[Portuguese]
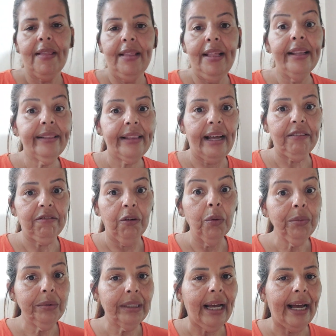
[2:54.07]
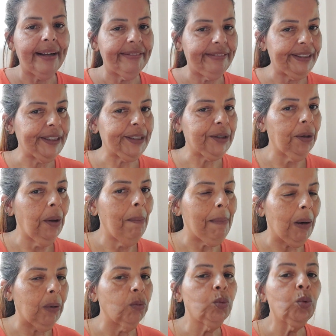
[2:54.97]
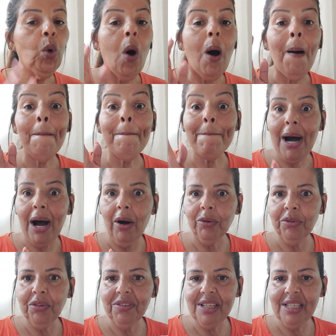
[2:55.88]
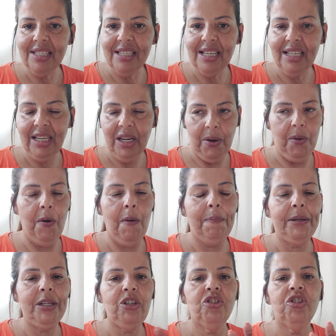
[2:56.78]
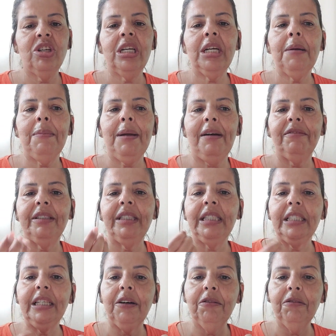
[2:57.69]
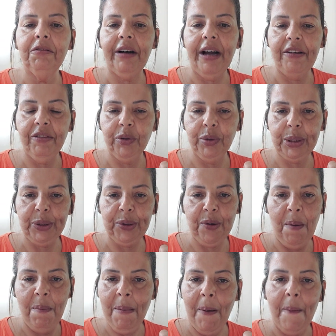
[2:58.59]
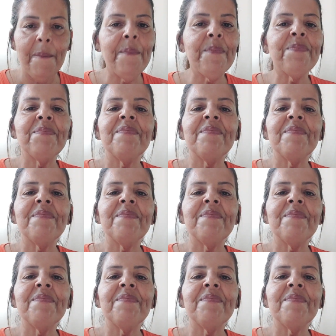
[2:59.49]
Tentar voltar à vida normal. Normal não vai ser, não. Eu aprendi que minha vida não vai voltar normal.